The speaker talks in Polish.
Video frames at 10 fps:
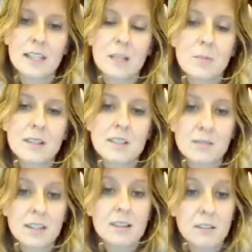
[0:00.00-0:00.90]
taki
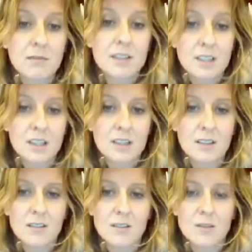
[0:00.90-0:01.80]
najbardziej ewidentny
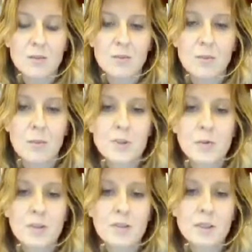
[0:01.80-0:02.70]
właśnie
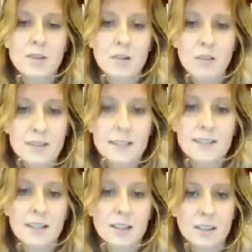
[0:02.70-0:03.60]
przykład to jest
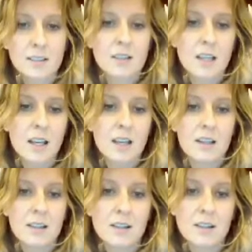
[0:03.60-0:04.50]
kolonizacja, kiedy
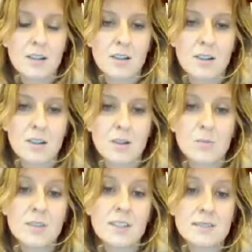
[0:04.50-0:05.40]
E,
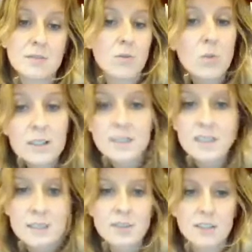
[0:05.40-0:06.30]
ludzie z, w ogóle z
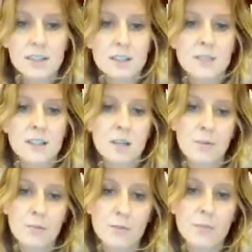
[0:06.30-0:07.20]
innych części
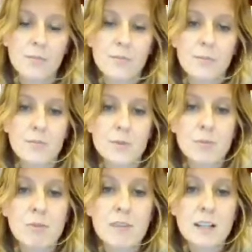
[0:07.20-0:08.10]
świata
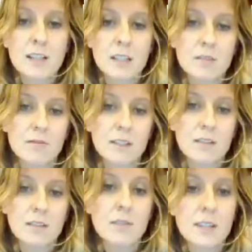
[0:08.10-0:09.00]
przypływali na
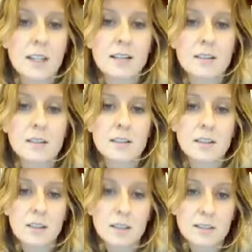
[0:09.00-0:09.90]
nowe, nowe tereny
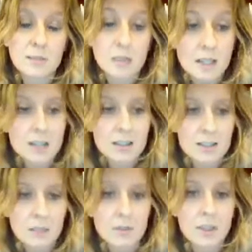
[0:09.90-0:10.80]
i zabierali
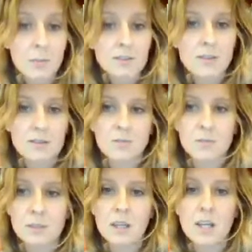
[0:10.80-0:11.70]
te ziemię, najbardziej
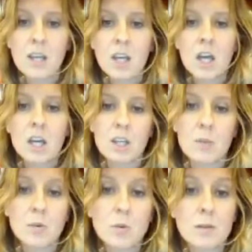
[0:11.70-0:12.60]
żyzną ziemię,
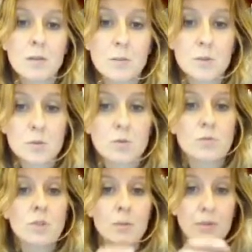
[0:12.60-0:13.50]
pod uprawę
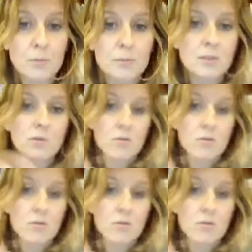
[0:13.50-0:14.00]
produktów, które potem